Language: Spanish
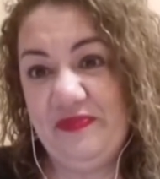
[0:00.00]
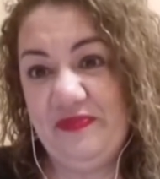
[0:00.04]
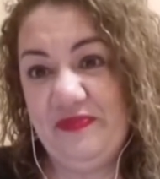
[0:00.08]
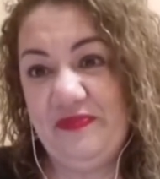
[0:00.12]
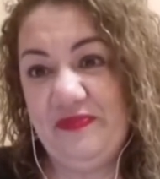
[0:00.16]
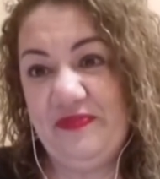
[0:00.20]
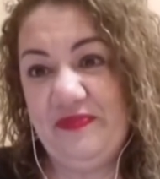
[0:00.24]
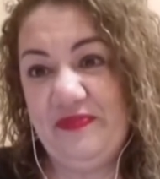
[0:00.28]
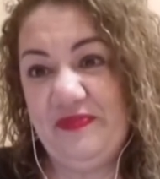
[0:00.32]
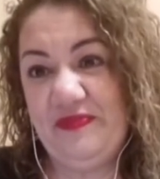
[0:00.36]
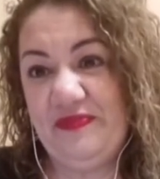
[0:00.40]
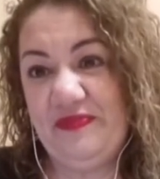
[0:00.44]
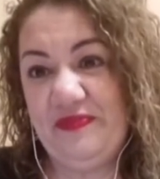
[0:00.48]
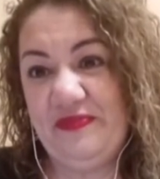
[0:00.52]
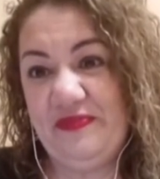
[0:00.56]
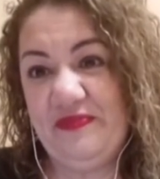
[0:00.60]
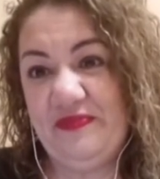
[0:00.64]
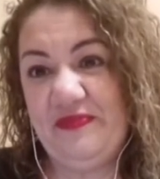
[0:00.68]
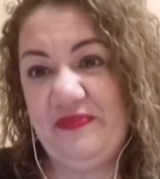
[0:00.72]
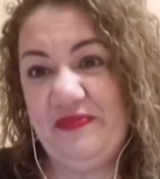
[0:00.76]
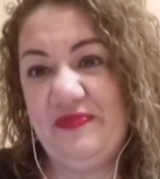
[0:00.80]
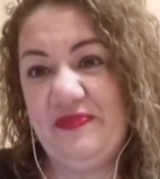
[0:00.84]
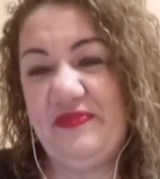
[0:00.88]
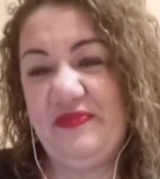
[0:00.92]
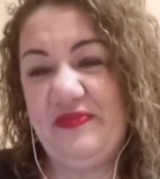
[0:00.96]
Leticia
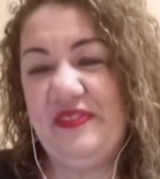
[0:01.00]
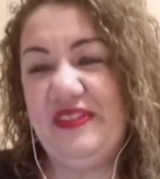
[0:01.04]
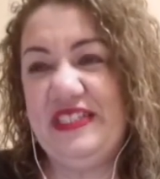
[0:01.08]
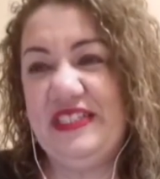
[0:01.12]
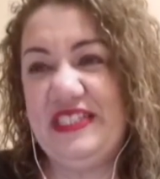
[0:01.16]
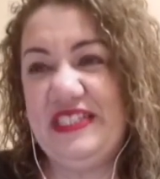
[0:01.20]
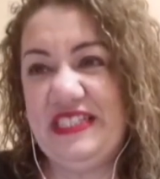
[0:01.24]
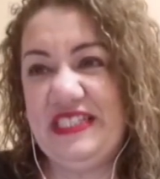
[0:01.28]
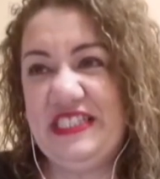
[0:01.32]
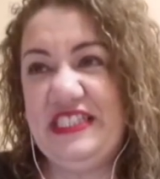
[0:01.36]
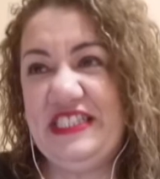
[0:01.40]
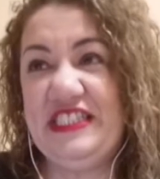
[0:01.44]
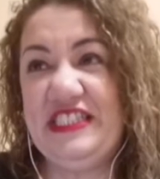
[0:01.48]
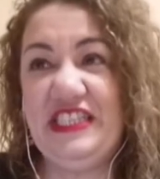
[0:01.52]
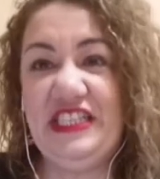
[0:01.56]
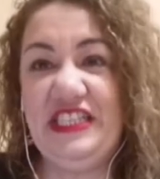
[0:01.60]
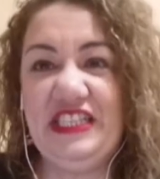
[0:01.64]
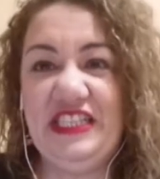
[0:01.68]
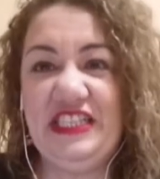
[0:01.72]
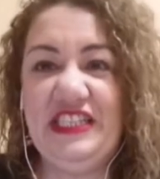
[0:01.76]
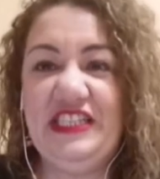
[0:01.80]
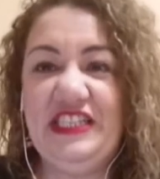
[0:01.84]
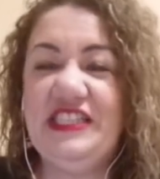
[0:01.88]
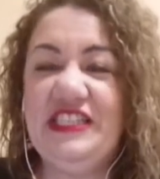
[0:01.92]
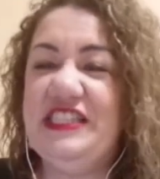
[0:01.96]
Centurión.
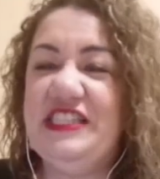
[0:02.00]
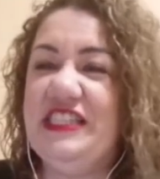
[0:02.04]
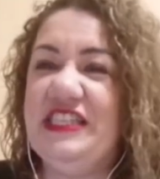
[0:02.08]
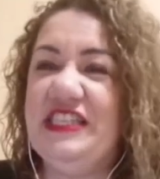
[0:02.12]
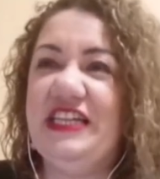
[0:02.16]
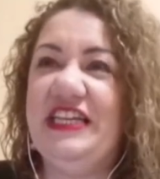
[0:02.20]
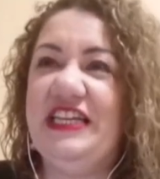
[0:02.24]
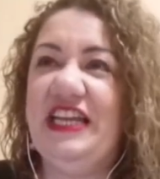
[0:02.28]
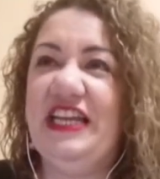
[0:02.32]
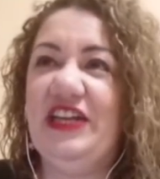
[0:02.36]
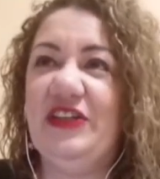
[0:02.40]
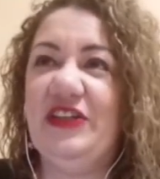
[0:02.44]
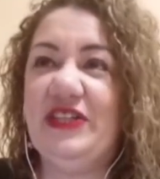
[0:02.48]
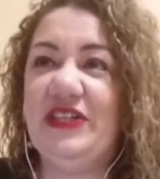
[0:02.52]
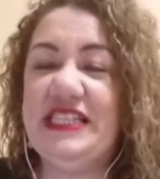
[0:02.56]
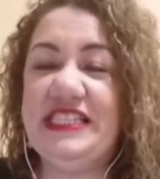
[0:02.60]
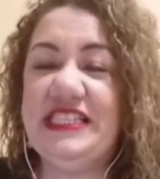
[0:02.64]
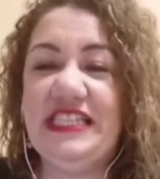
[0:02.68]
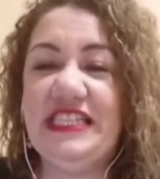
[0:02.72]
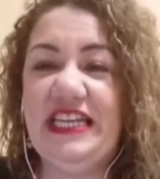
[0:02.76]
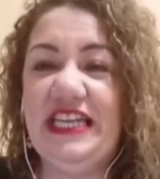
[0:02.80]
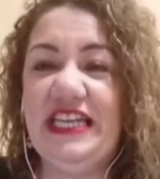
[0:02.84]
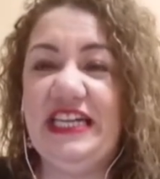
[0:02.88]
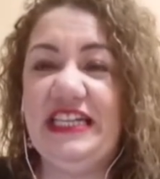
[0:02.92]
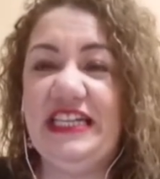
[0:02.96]
Sí, sí, claro que
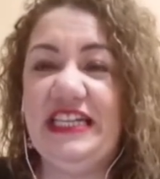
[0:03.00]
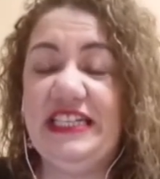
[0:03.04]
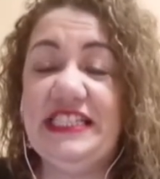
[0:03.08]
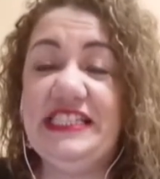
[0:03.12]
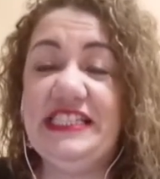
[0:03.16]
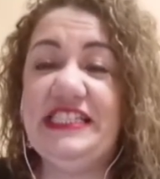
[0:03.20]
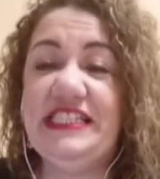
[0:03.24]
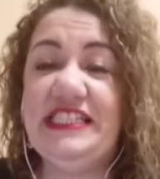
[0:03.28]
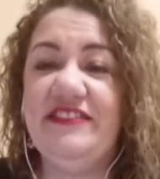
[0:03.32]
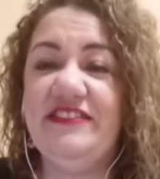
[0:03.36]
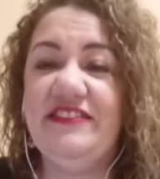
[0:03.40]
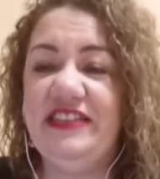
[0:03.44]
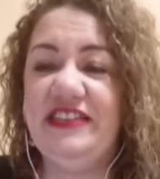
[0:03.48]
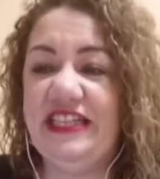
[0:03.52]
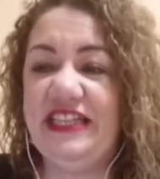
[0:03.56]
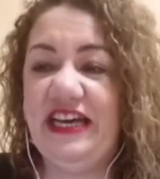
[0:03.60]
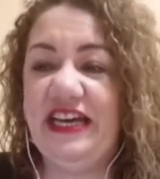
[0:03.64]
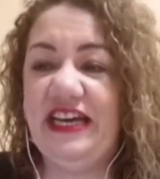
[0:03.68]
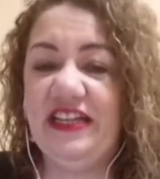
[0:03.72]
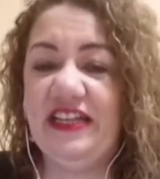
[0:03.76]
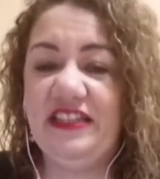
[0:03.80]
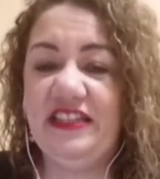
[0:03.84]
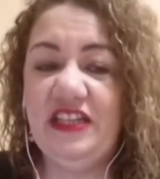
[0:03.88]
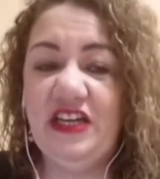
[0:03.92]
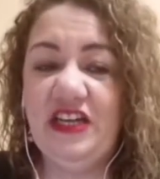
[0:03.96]
sí, la
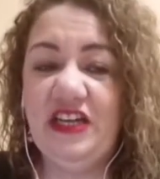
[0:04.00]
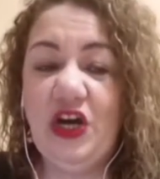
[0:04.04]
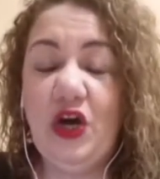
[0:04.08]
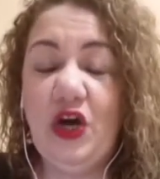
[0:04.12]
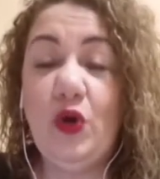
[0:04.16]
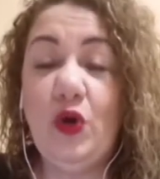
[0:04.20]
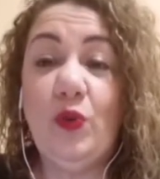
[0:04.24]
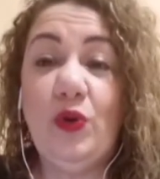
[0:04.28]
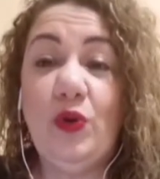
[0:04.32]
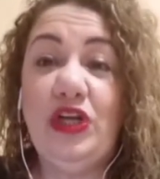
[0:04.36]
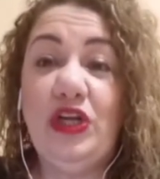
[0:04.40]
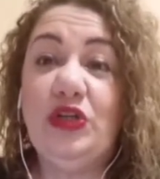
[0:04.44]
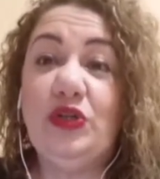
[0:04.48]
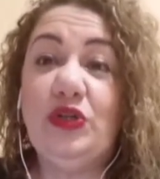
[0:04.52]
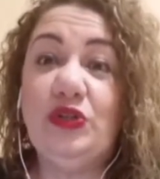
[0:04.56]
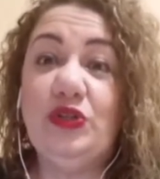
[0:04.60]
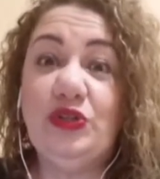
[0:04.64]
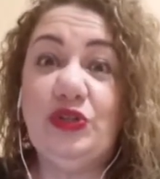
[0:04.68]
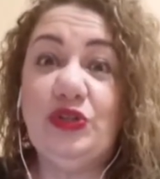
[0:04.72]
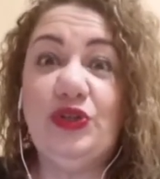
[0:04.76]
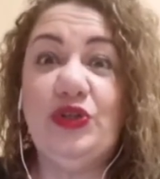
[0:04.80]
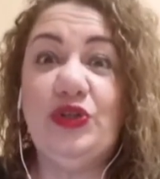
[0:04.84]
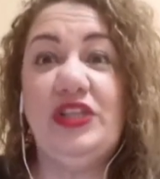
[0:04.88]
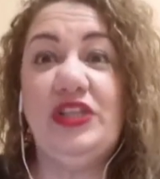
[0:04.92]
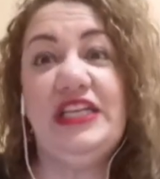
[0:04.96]
agresividad o el
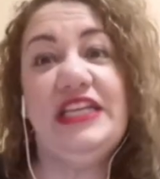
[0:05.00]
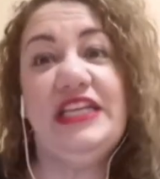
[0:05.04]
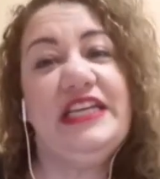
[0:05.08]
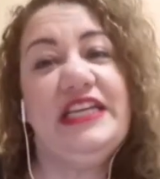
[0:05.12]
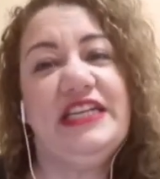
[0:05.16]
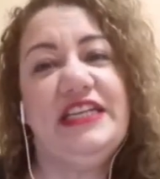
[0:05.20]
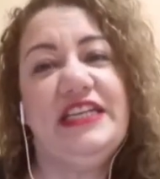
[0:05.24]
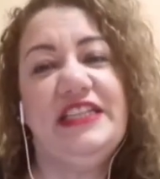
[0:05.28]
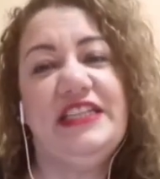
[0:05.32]
control del,